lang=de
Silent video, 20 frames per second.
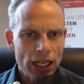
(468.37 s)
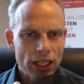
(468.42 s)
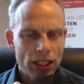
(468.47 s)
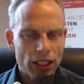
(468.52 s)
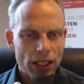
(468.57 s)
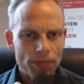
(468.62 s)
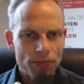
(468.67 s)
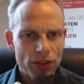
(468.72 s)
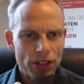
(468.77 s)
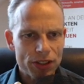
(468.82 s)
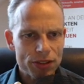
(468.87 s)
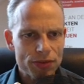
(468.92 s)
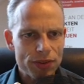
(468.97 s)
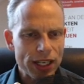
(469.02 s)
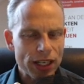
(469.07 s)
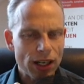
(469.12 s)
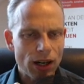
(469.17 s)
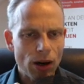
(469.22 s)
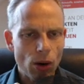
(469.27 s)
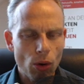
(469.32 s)
ähm, das
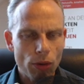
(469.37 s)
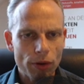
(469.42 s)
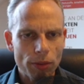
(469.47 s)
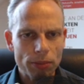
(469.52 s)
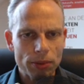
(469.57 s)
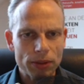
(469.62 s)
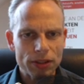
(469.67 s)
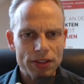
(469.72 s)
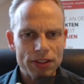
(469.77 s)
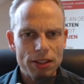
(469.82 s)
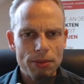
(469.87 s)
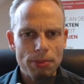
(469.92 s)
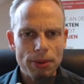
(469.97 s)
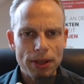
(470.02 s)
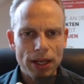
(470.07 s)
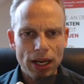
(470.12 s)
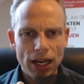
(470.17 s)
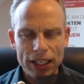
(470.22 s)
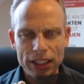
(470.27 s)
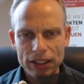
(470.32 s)
wäre auch vom Prinzip
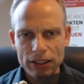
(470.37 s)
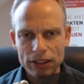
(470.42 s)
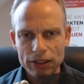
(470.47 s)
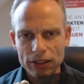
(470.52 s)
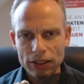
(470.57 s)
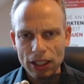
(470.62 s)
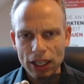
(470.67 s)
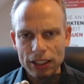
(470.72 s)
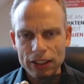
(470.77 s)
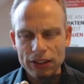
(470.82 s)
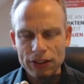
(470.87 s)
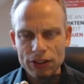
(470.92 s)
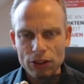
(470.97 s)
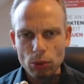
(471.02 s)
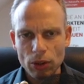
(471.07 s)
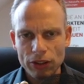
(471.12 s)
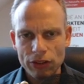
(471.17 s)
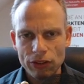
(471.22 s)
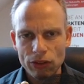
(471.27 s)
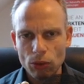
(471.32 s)
her eine, eine
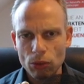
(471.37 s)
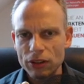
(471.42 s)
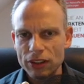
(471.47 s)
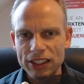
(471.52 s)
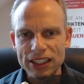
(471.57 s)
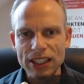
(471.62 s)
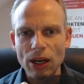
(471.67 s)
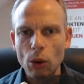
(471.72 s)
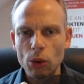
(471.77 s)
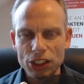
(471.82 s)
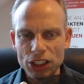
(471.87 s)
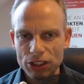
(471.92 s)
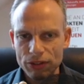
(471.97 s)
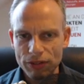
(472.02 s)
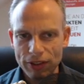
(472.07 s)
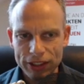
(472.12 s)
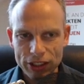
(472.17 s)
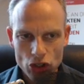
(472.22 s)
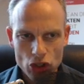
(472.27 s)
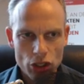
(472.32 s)
Situation, die auch nicht
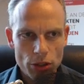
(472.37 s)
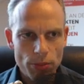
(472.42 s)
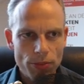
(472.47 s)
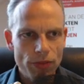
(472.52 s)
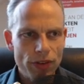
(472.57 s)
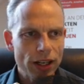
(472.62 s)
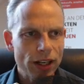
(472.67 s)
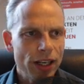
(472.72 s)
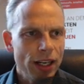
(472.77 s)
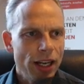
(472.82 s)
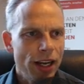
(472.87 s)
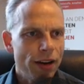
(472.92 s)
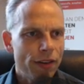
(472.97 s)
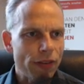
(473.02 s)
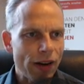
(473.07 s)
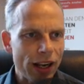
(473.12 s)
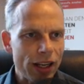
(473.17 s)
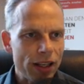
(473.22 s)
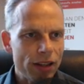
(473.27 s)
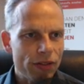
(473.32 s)
weiter schlimm wäre,
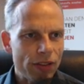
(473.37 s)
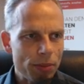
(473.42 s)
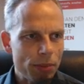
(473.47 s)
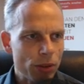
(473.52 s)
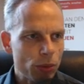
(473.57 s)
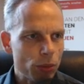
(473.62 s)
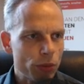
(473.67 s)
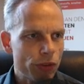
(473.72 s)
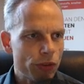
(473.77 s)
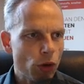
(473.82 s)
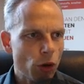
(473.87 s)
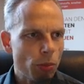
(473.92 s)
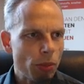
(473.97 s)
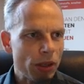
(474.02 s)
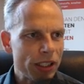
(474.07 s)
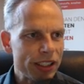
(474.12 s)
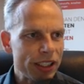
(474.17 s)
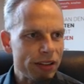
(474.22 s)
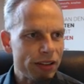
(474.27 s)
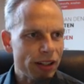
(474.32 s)
weil wenn wir uns
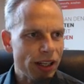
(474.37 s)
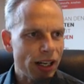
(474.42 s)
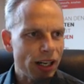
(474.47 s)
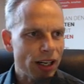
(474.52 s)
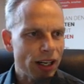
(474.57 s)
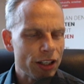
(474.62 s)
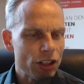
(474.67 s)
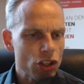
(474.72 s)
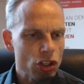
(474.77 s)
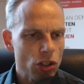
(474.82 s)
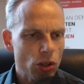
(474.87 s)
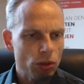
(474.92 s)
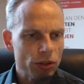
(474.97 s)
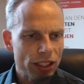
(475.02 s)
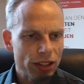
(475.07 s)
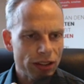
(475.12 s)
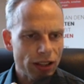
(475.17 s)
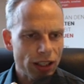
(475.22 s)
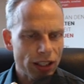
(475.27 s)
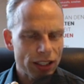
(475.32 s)
nochmal den Tag anschauen,
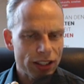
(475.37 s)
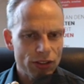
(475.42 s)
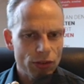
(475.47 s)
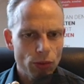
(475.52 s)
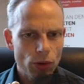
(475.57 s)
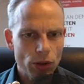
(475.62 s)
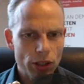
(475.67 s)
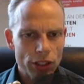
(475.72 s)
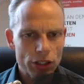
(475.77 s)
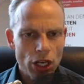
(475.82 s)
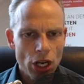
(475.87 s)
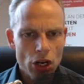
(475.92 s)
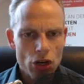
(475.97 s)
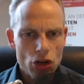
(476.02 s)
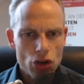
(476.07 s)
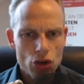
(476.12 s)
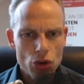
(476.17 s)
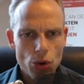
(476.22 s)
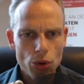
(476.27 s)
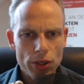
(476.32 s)
der Tag ist wirklich
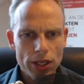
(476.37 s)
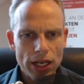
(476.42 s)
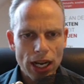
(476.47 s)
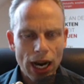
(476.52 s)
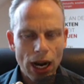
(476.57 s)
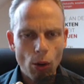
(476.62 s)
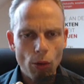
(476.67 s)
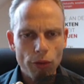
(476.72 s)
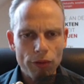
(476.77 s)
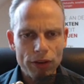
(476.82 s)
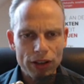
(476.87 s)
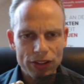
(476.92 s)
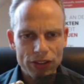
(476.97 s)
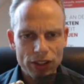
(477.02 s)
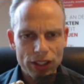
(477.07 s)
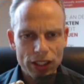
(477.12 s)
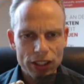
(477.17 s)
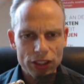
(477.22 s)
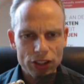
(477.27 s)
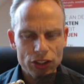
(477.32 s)
schön aufwärts
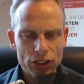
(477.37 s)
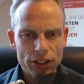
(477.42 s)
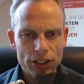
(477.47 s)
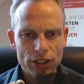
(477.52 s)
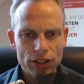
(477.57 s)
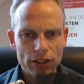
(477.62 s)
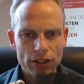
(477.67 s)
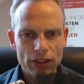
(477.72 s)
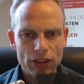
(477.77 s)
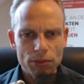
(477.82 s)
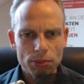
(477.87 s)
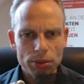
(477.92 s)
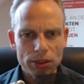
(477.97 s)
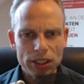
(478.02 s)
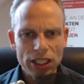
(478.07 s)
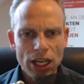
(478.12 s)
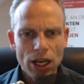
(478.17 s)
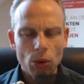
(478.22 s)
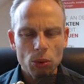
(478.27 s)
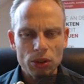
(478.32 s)
gerichtet hier in diesem
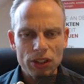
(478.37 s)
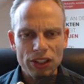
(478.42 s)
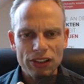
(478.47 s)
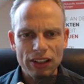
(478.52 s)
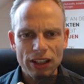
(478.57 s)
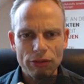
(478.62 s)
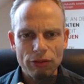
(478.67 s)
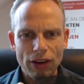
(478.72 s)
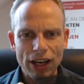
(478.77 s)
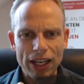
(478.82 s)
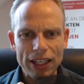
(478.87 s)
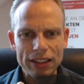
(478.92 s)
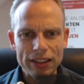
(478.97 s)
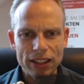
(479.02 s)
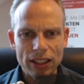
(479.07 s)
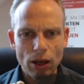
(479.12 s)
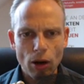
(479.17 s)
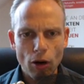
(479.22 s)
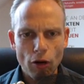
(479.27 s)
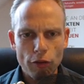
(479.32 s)
Bild und ist halt weit
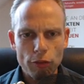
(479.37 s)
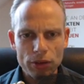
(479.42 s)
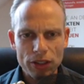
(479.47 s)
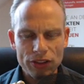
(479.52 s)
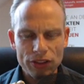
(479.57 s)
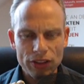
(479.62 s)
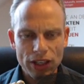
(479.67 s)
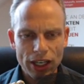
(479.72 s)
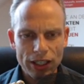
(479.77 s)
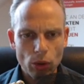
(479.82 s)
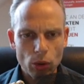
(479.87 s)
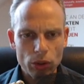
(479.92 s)
gelaufen. Und es kann auch